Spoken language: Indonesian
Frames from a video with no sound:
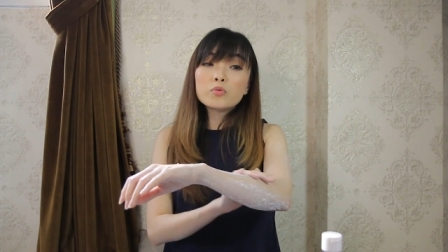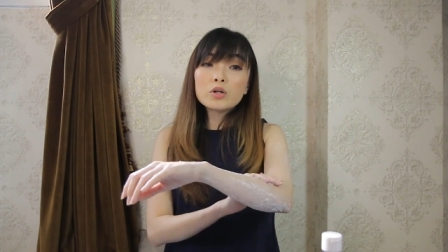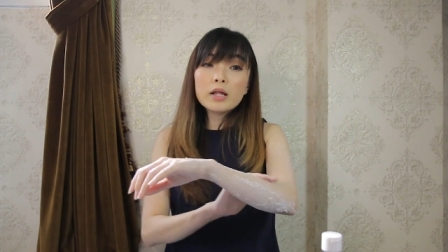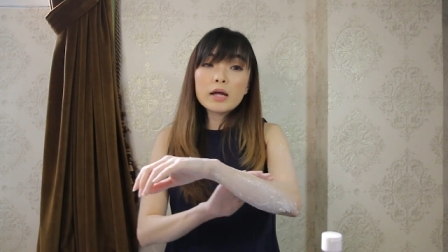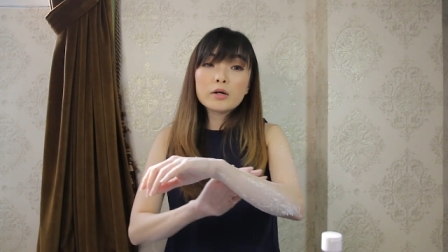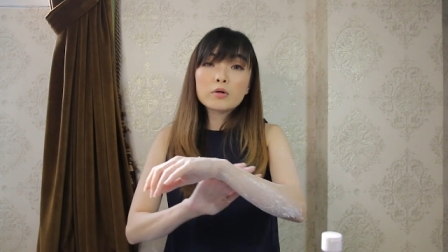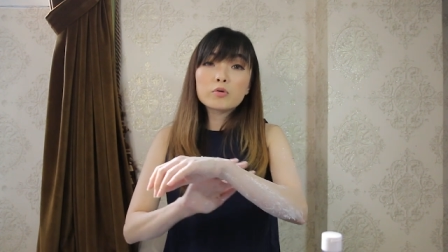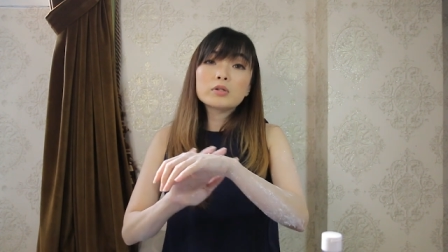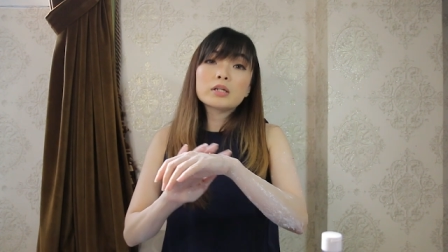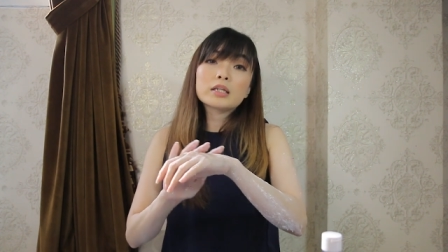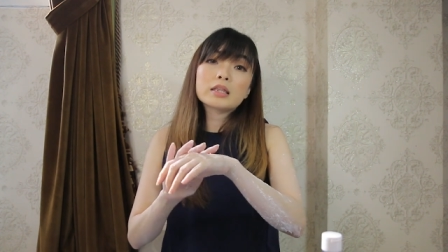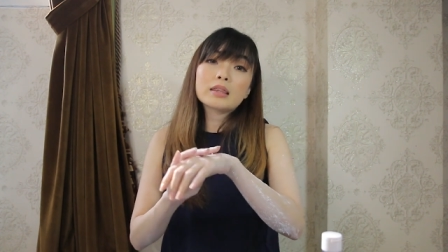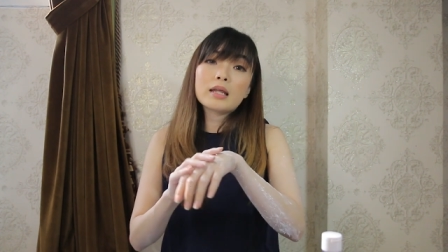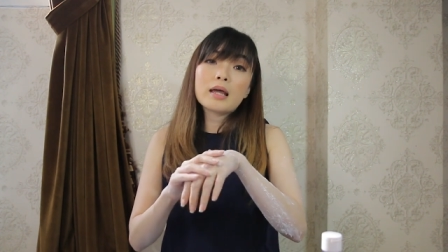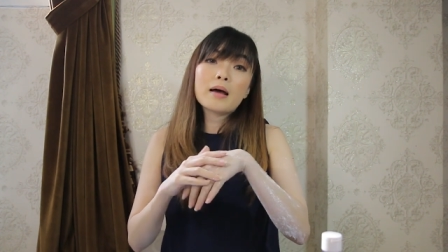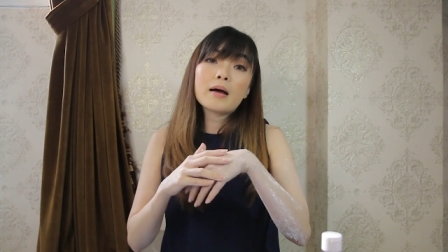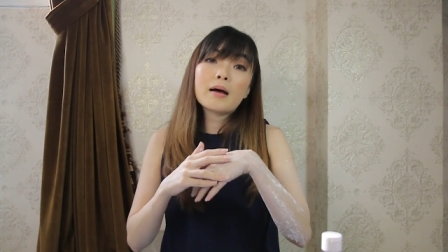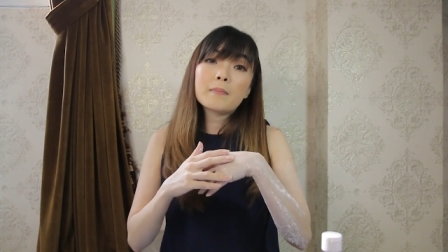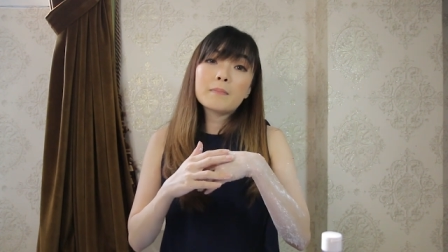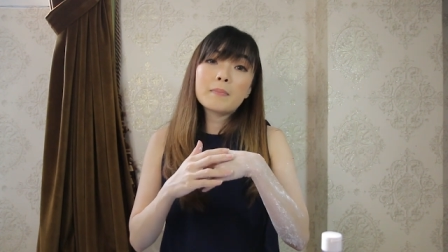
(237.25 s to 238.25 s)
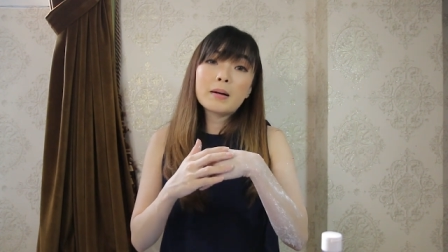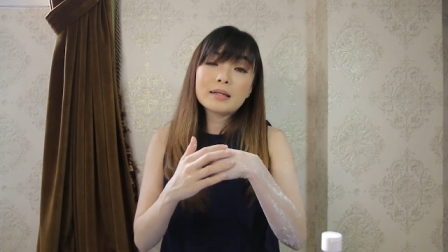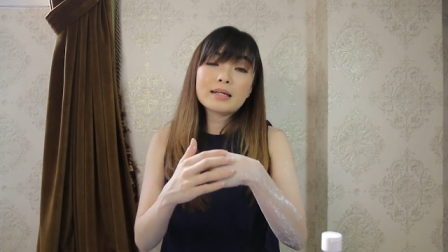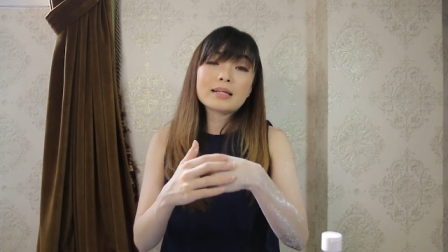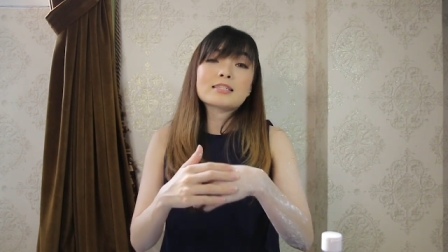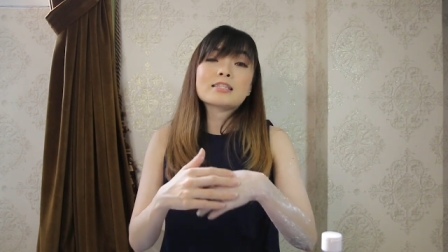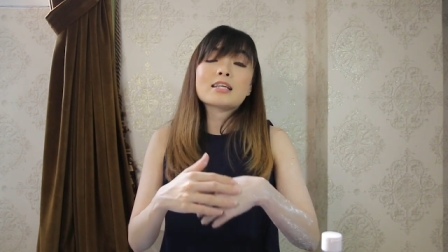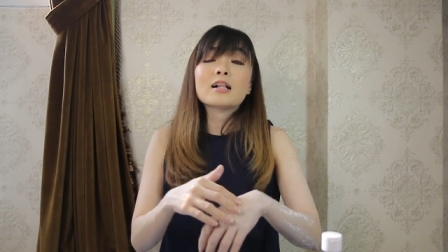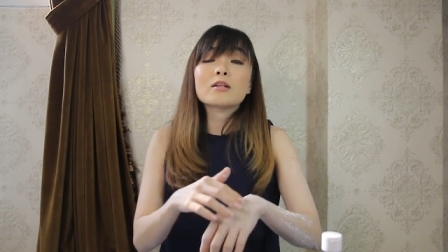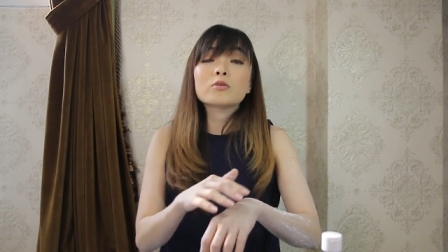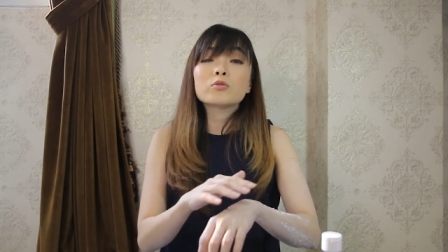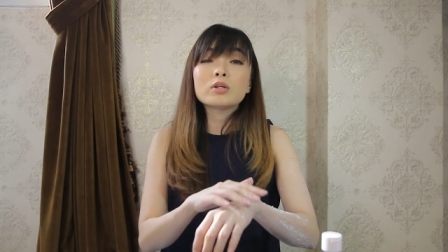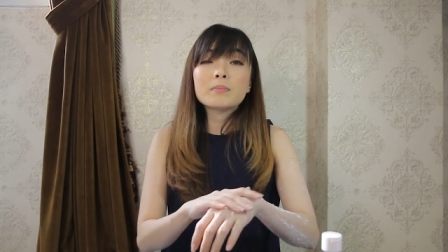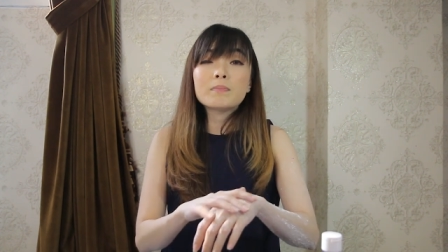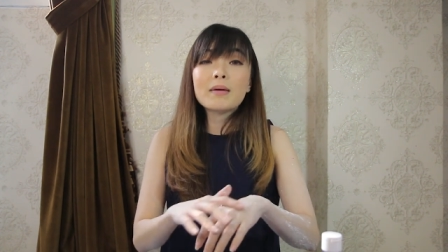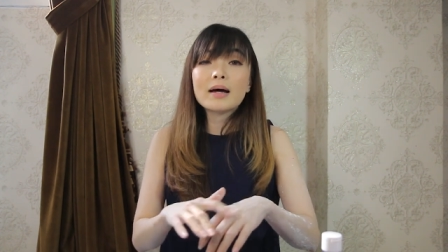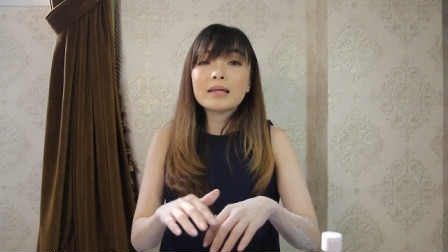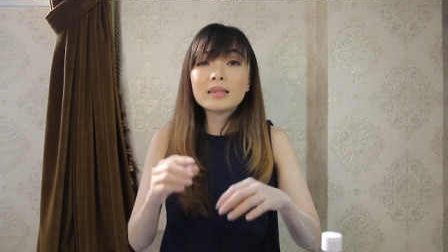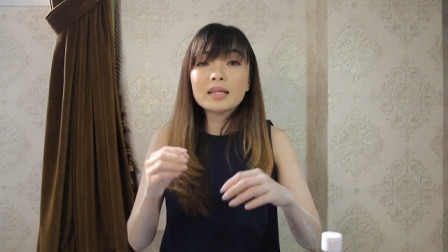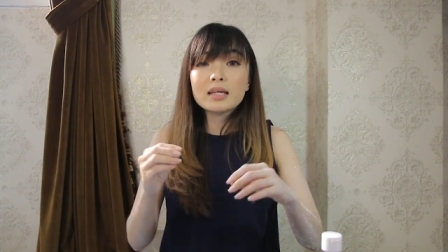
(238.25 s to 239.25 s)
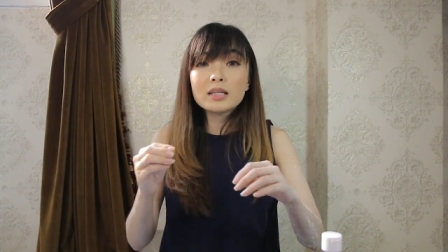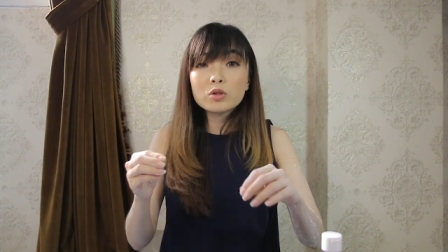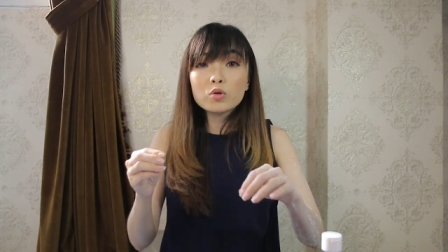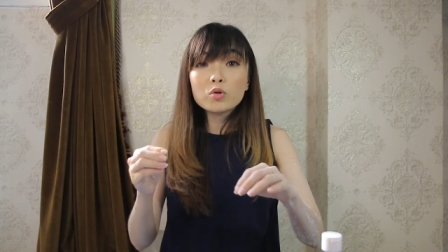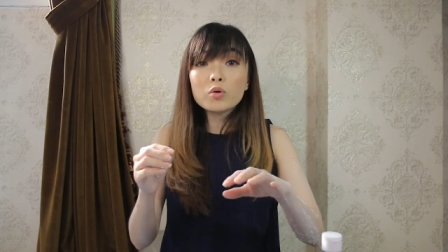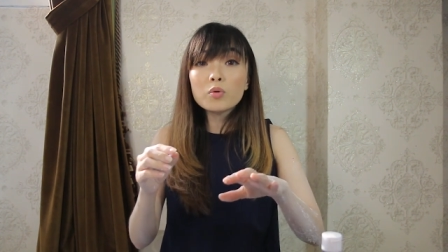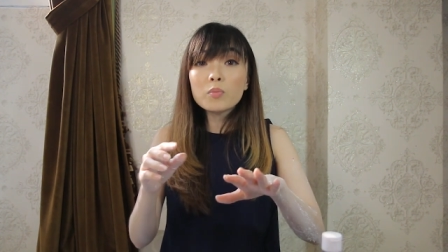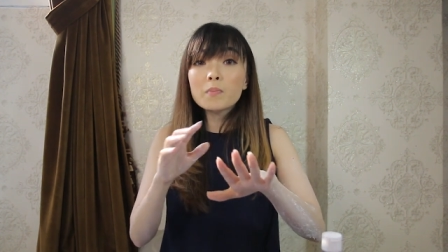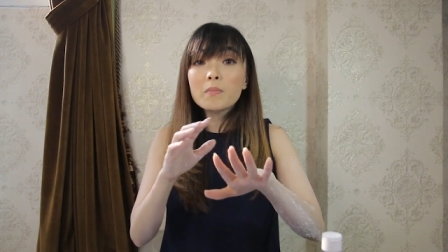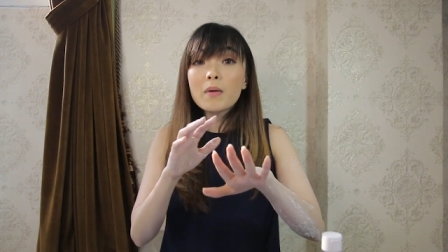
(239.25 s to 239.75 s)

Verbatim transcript: mulai kulitnya banyak sel kulit mati tuh